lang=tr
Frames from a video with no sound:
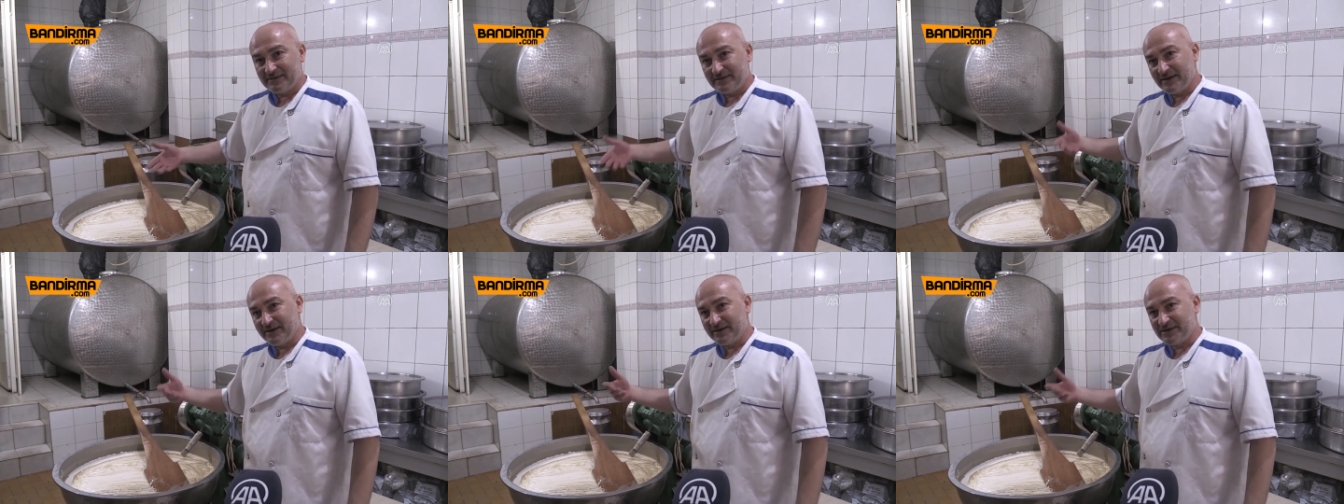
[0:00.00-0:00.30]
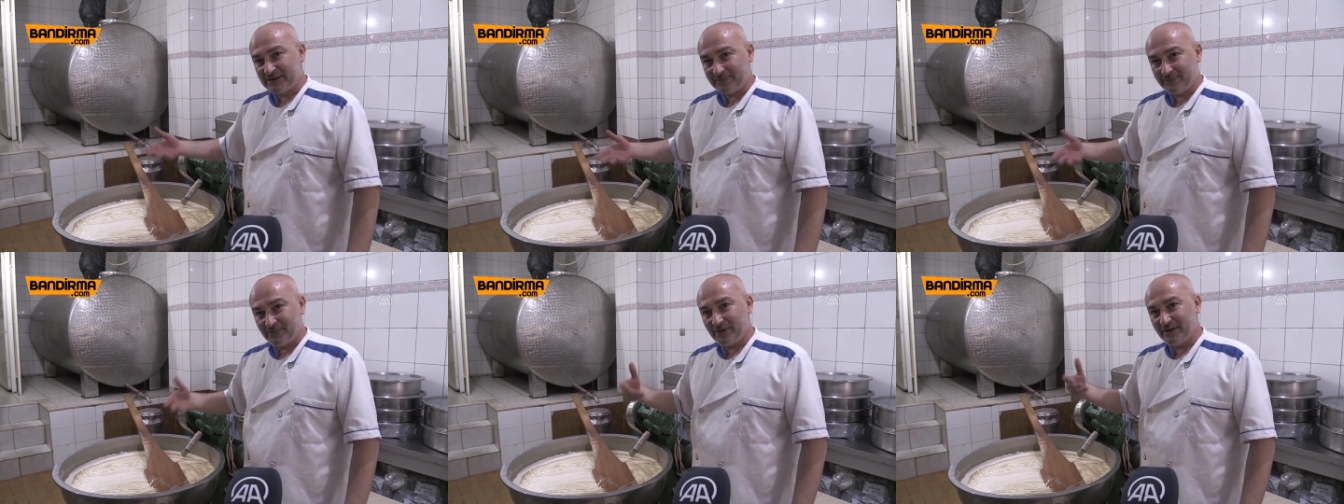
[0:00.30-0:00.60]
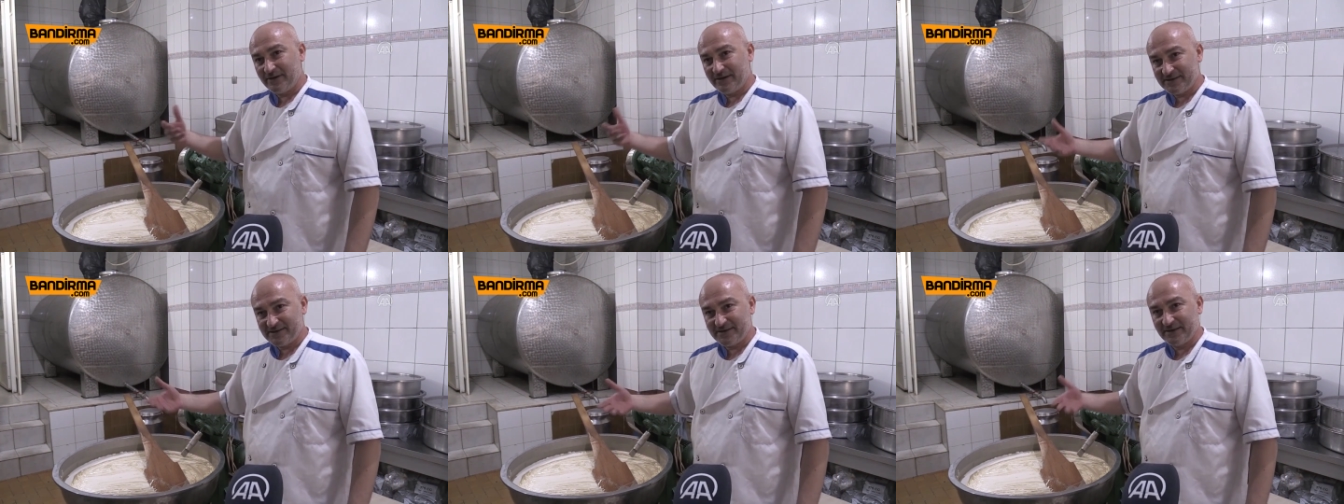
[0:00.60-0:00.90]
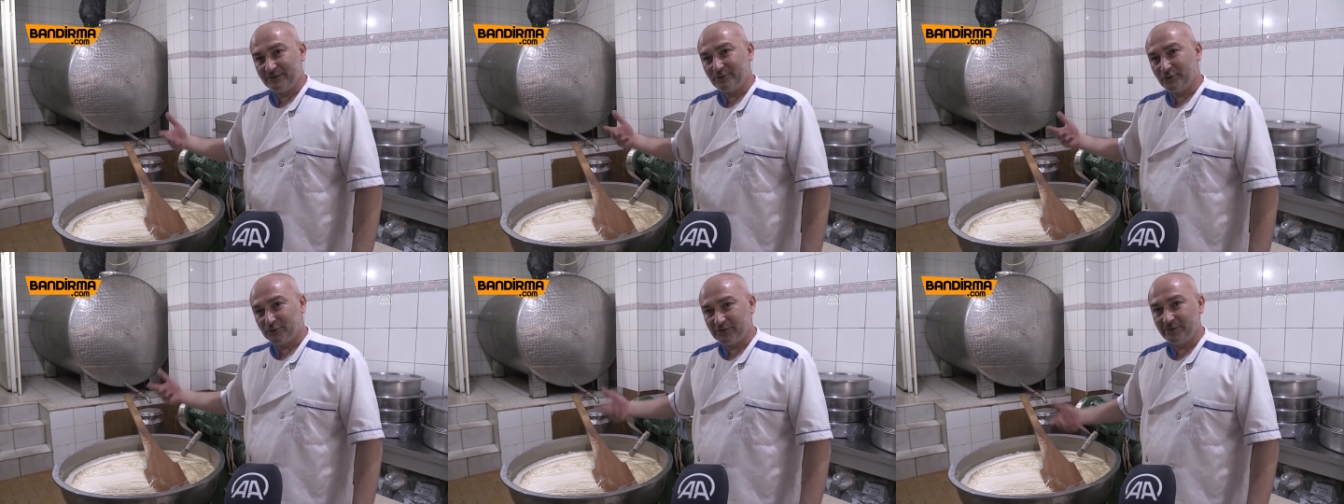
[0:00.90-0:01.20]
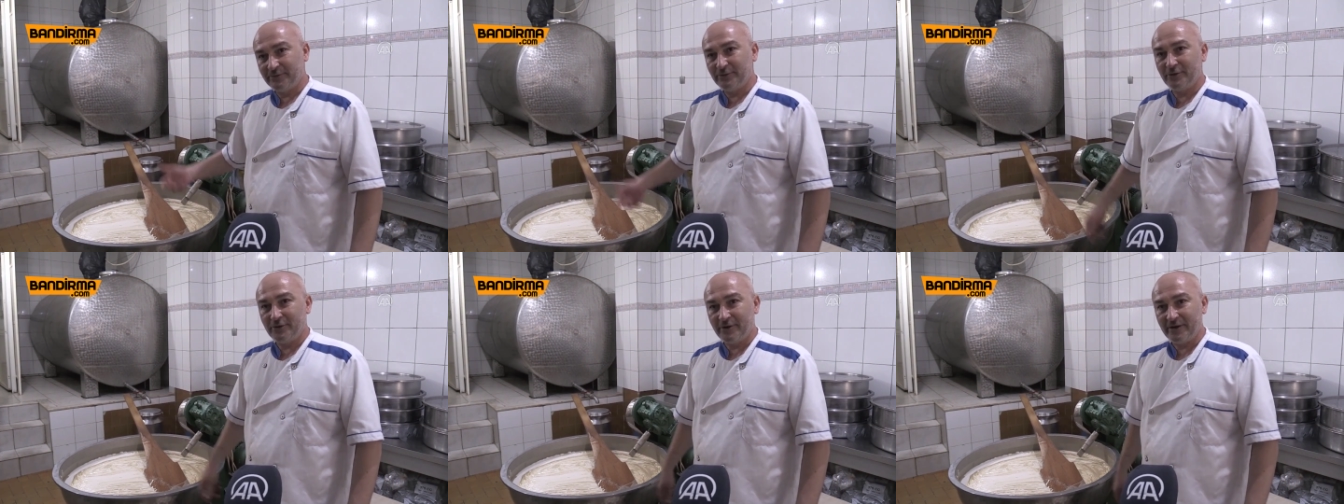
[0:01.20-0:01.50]
değişik böyle lezzetli
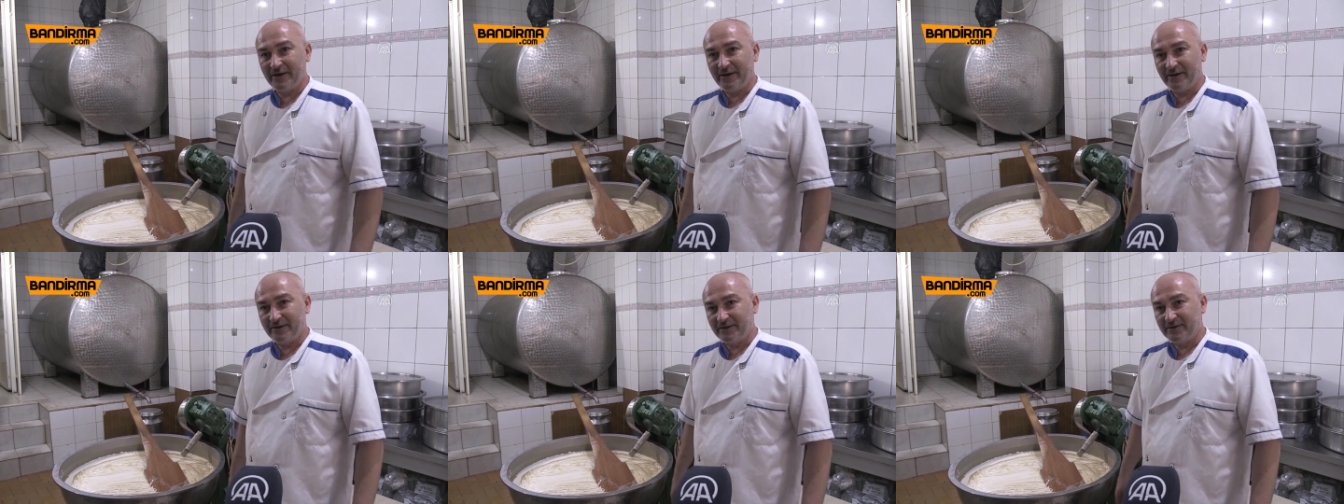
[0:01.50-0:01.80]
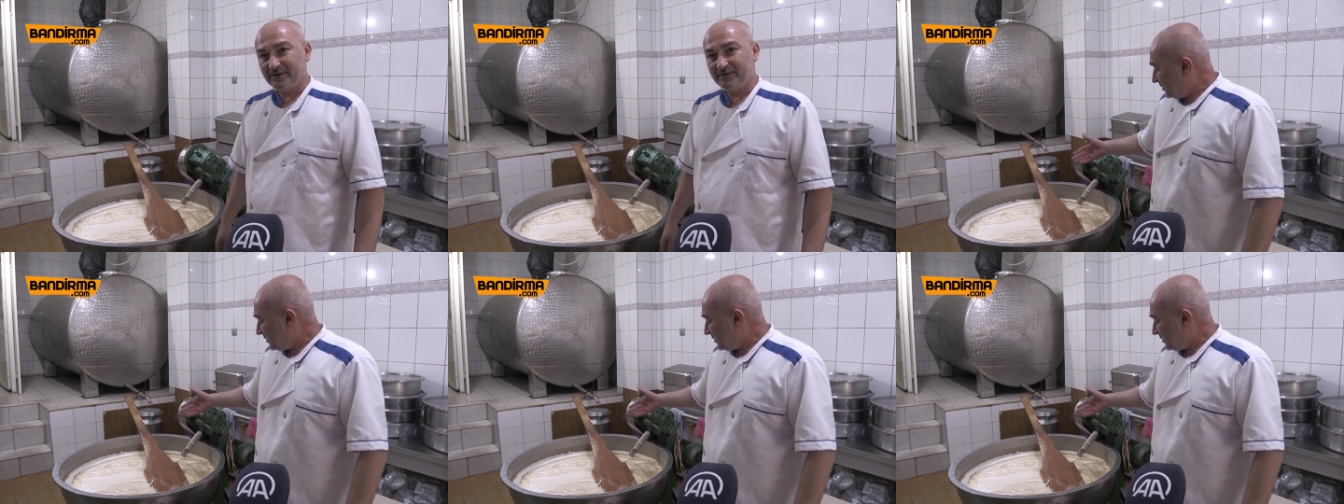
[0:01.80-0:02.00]
olabiliyor yani.